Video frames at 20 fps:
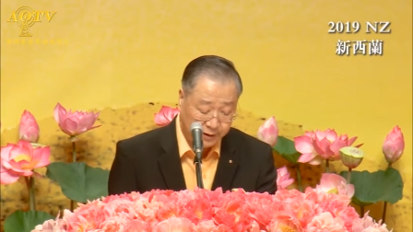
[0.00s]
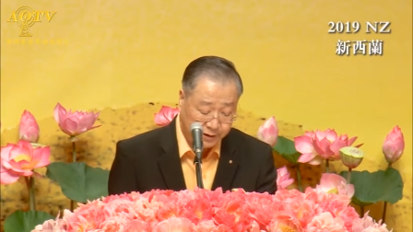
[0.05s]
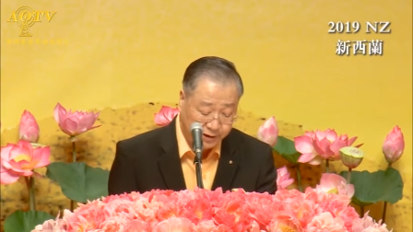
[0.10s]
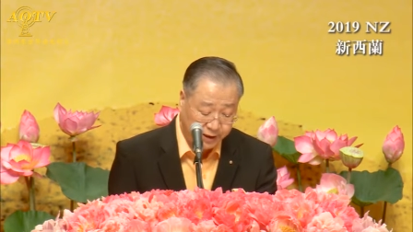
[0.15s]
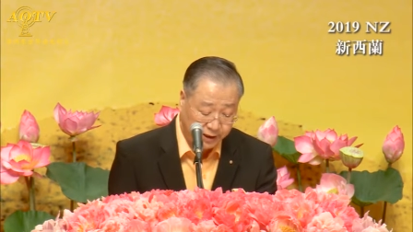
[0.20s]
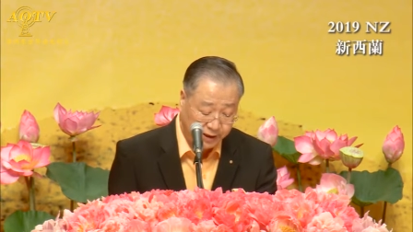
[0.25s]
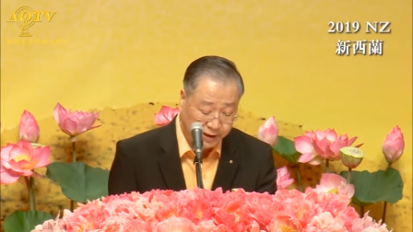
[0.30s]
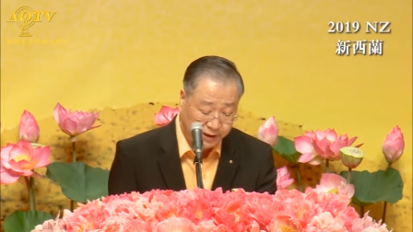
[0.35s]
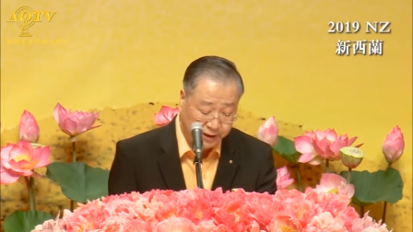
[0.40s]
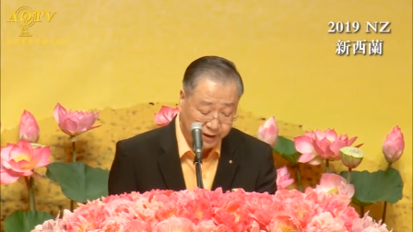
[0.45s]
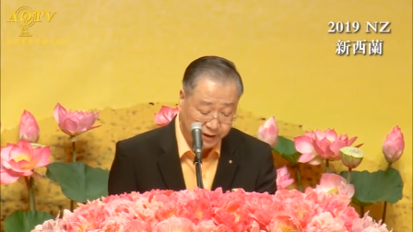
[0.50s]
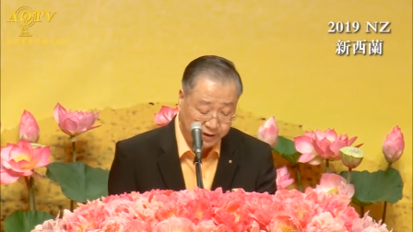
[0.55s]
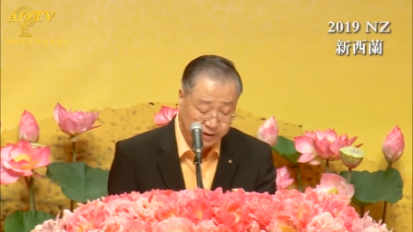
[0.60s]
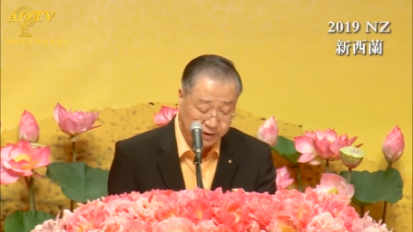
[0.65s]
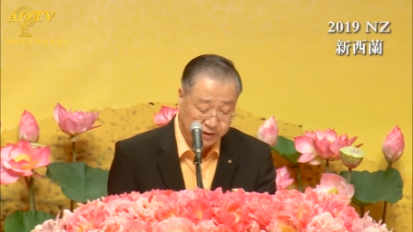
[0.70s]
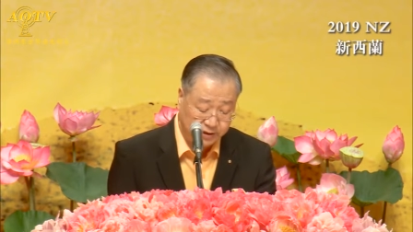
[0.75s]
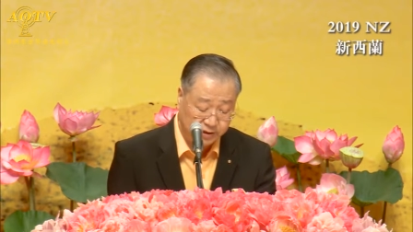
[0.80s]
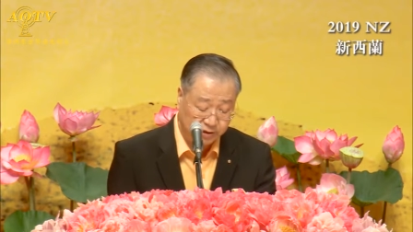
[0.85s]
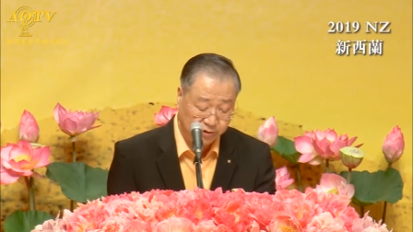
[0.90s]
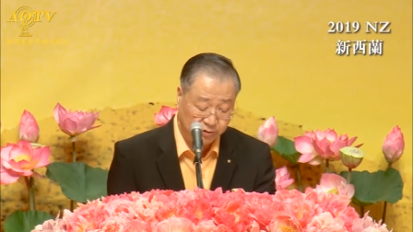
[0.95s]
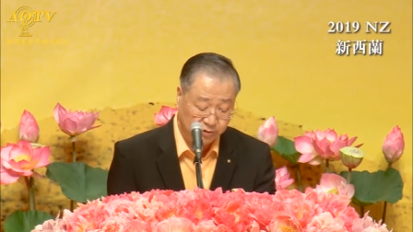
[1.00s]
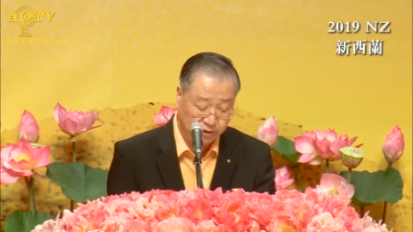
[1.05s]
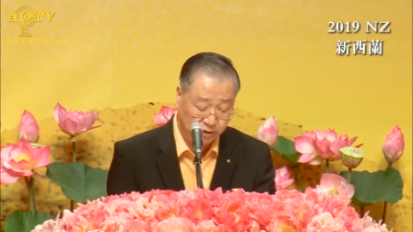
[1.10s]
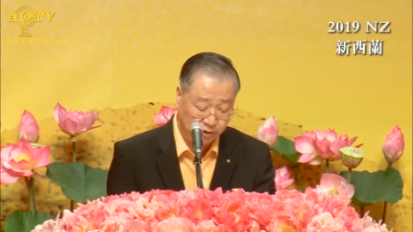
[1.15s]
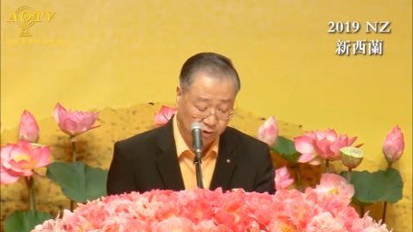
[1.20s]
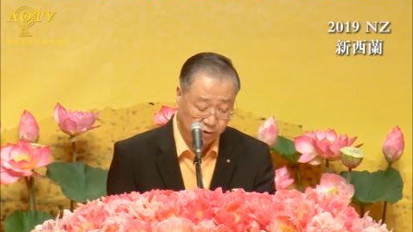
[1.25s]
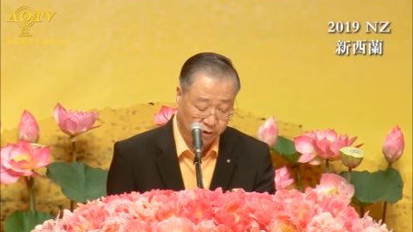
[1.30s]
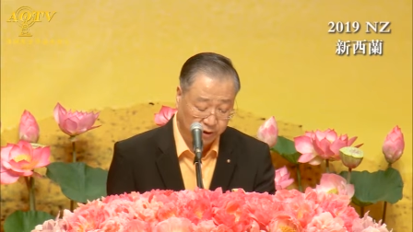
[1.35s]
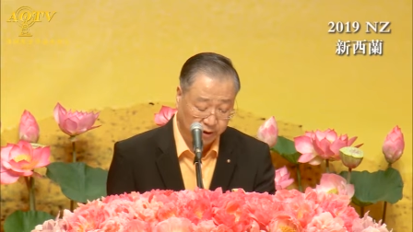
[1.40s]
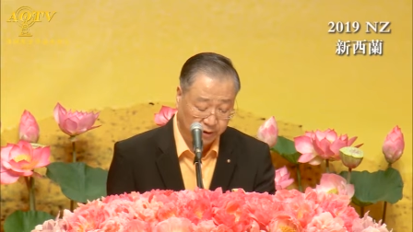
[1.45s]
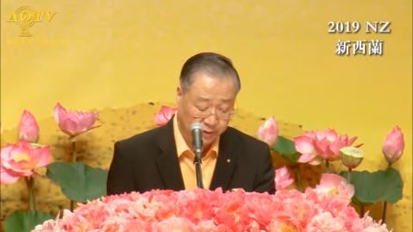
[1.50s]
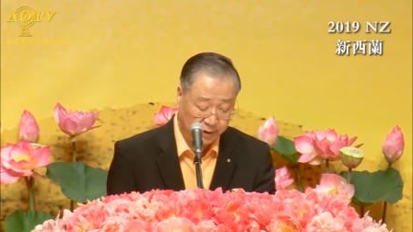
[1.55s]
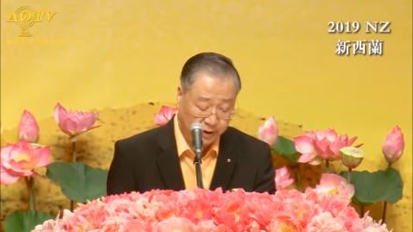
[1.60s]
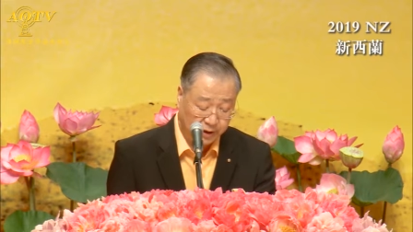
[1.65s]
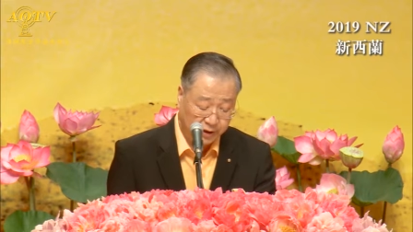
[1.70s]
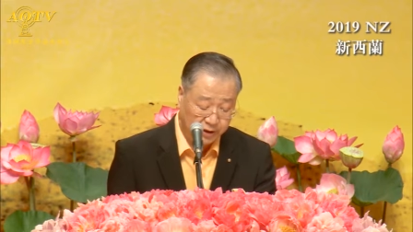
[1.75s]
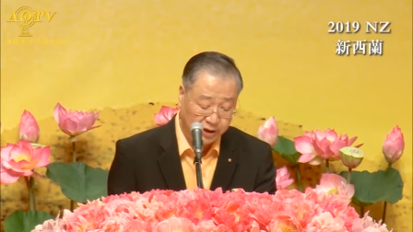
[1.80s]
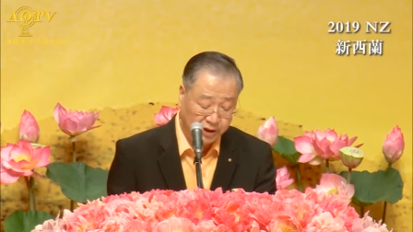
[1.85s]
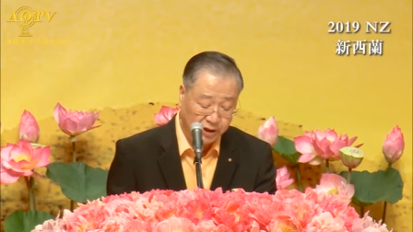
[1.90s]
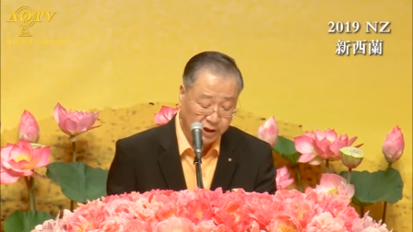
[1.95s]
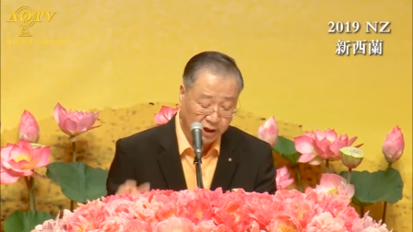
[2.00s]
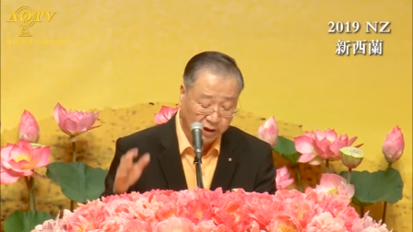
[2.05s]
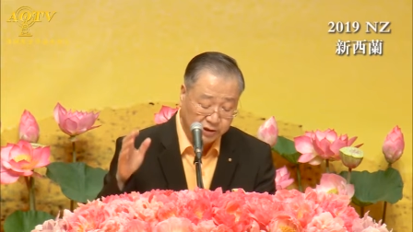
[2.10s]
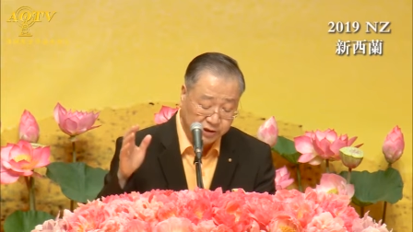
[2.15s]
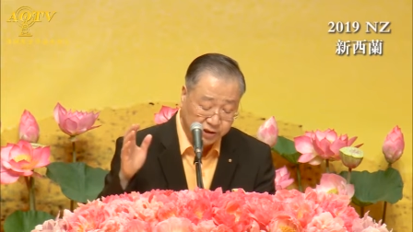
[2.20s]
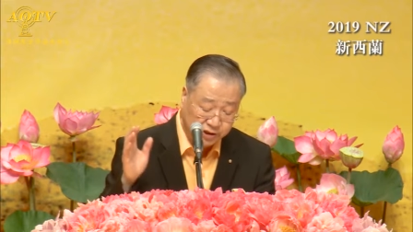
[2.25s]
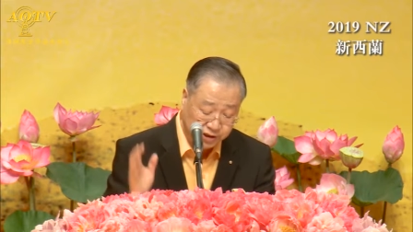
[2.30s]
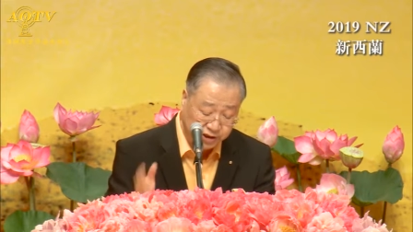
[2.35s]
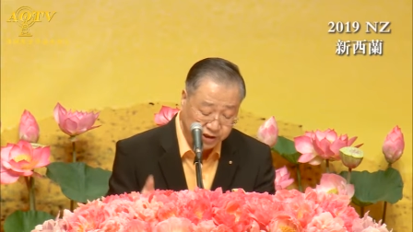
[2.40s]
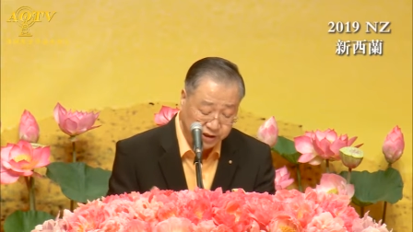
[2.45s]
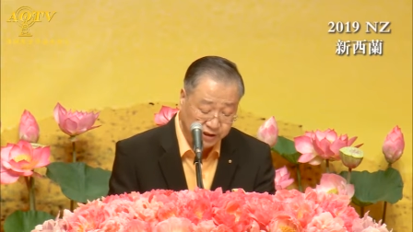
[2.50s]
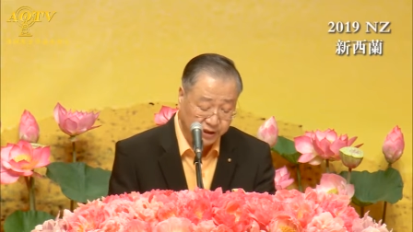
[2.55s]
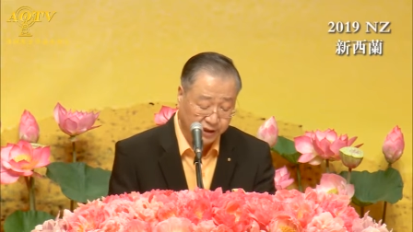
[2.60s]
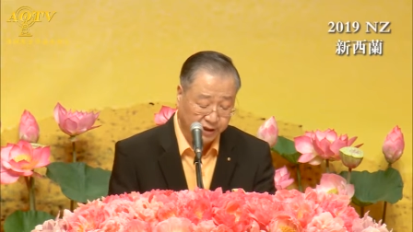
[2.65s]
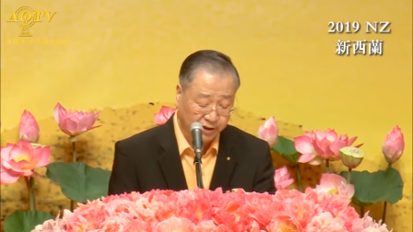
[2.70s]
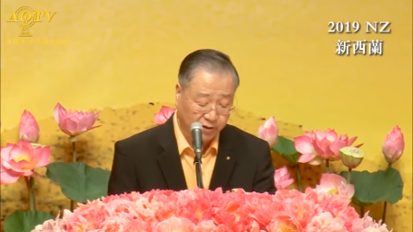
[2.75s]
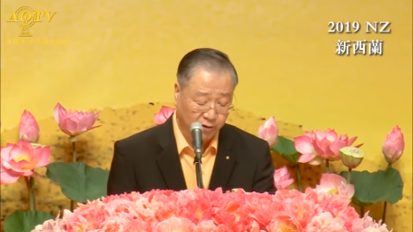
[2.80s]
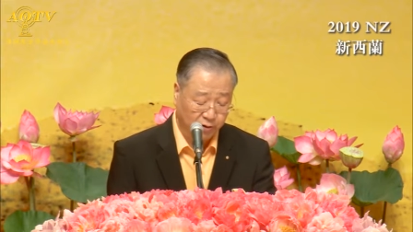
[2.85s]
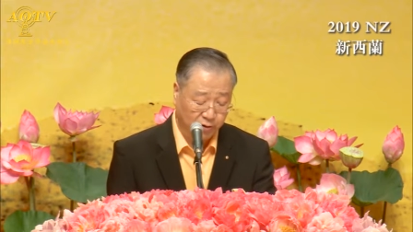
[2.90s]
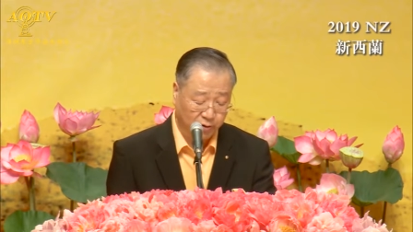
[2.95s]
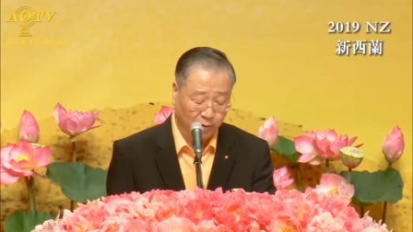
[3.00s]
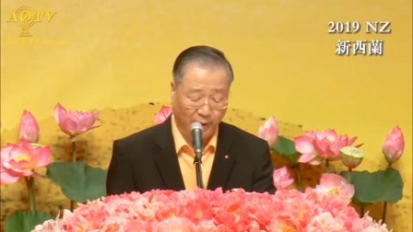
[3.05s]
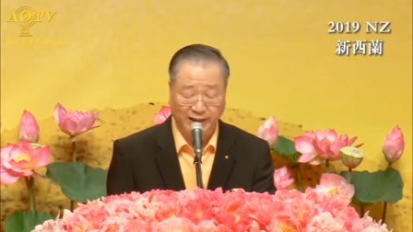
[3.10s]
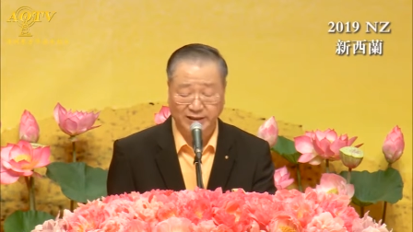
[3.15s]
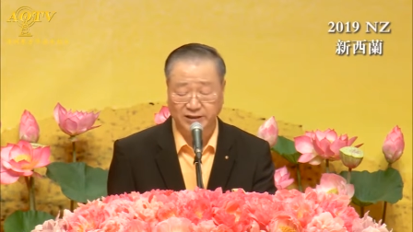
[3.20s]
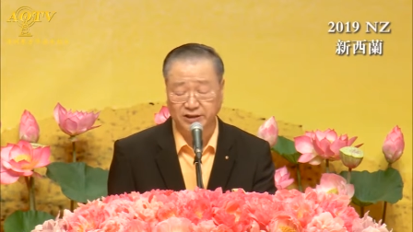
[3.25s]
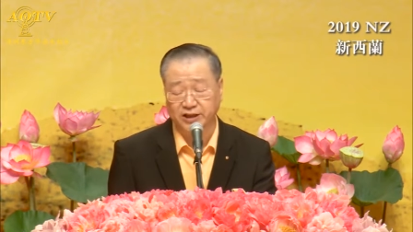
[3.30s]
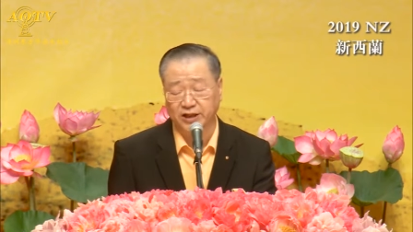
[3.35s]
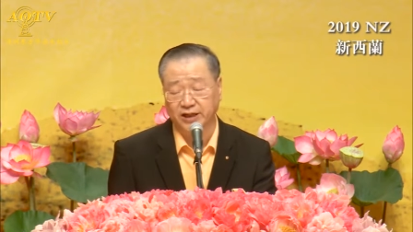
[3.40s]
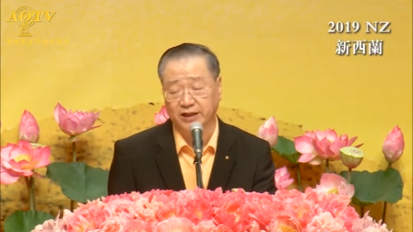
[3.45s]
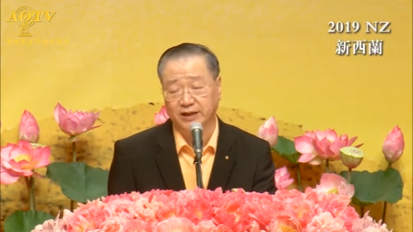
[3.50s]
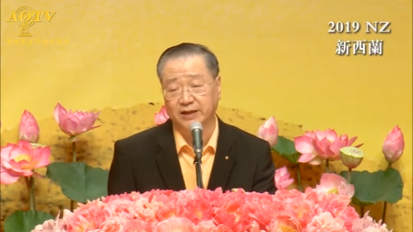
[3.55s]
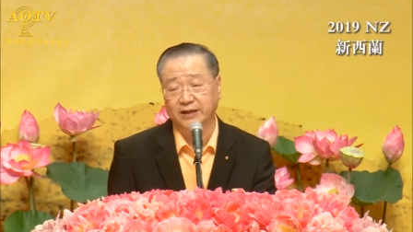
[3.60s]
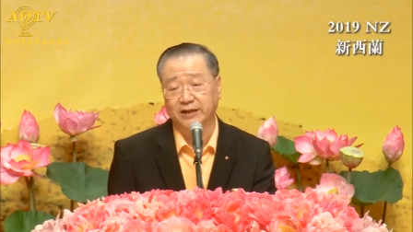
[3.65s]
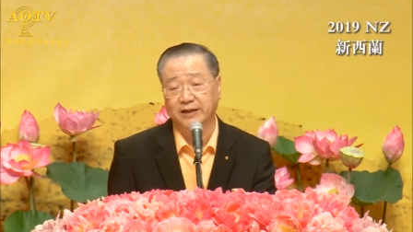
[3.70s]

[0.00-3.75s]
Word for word: 这个意思就是说，你要适应环境，